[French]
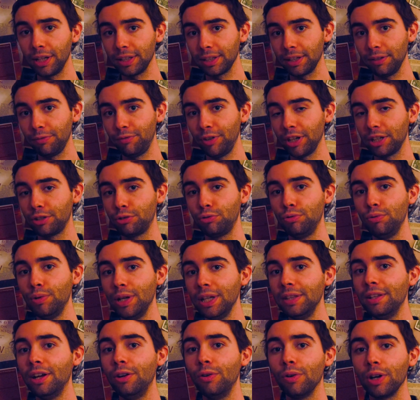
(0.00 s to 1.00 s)
être
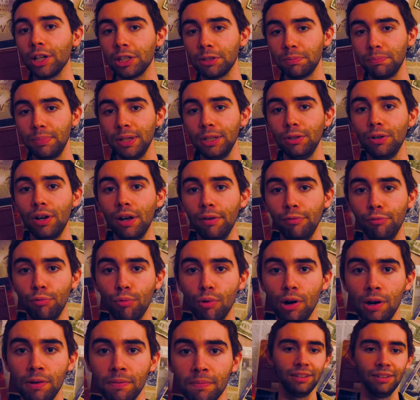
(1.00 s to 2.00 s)
effectué dans le respect de la
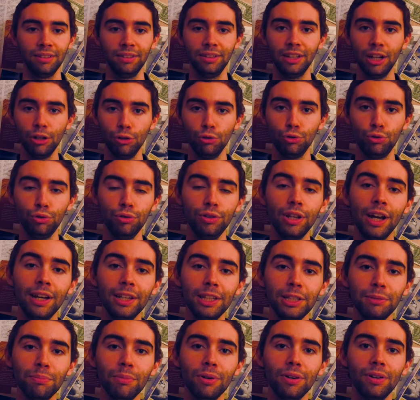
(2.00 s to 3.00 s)
foi. Dans le
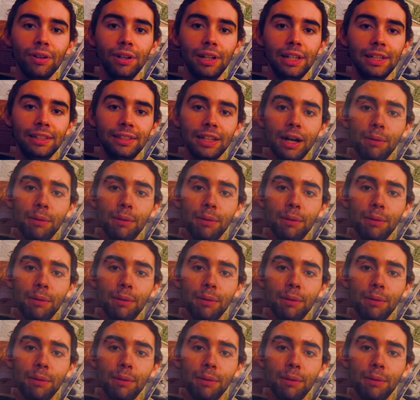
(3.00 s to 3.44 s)
judaïsme, les